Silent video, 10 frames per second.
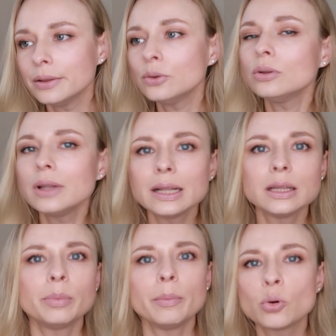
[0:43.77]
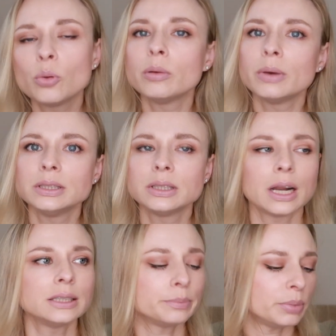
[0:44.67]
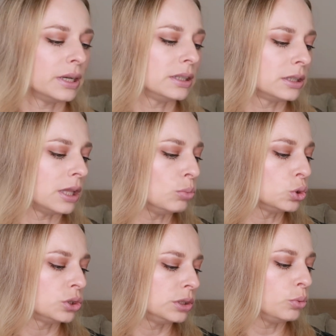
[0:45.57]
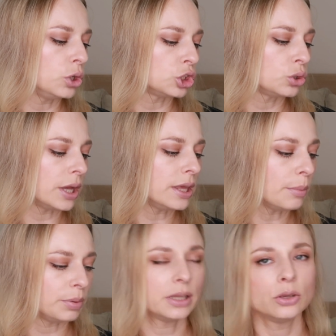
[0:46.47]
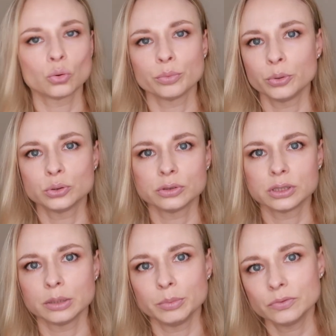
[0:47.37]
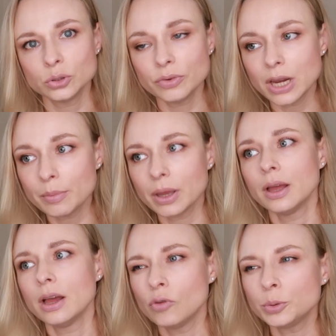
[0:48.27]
Ну, ладно, попробуем один раз. Потому что, тем более, что я не планирую пользоваться ими все время.